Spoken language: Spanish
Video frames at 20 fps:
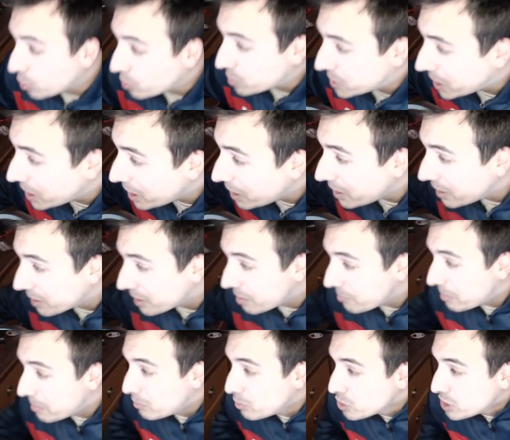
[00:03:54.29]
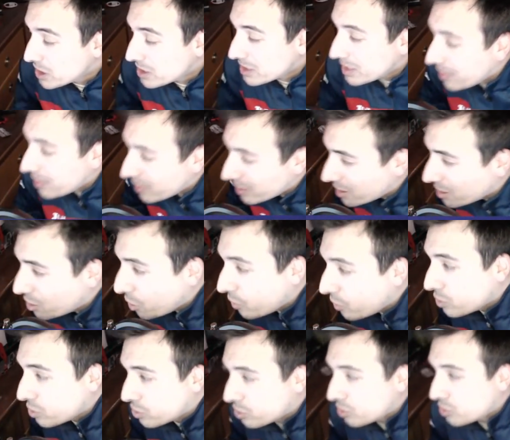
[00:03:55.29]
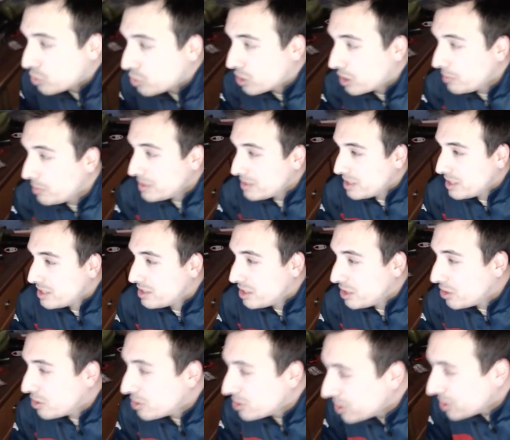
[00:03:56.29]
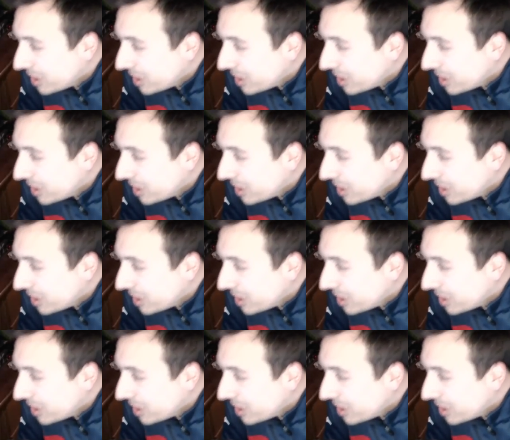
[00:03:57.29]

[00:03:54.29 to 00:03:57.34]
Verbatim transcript: ...sí, Rama, muchas gracias a todos los que suscribisteis, tíos...